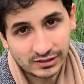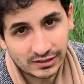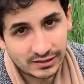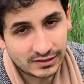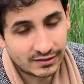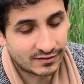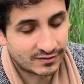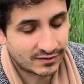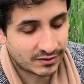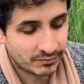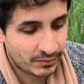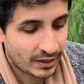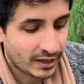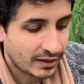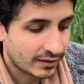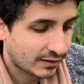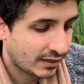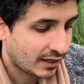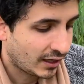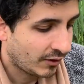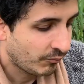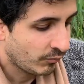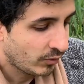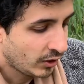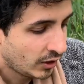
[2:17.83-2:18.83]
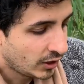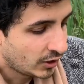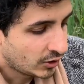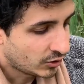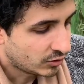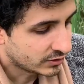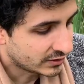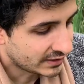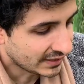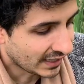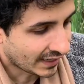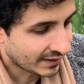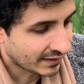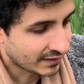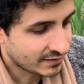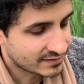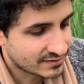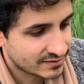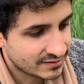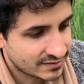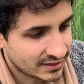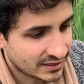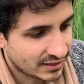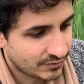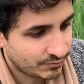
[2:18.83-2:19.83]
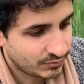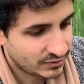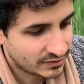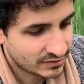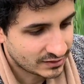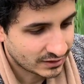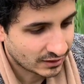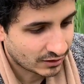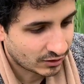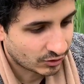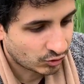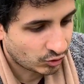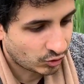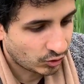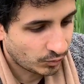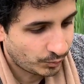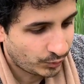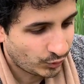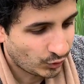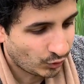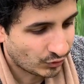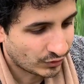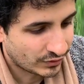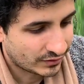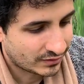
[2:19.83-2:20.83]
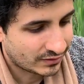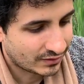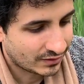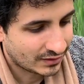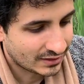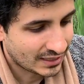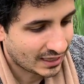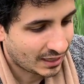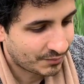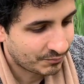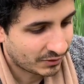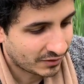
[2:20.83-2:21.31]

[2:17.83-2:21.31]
die das gemacht haben und die anderen sind eben in ihrer Gruppe und ja,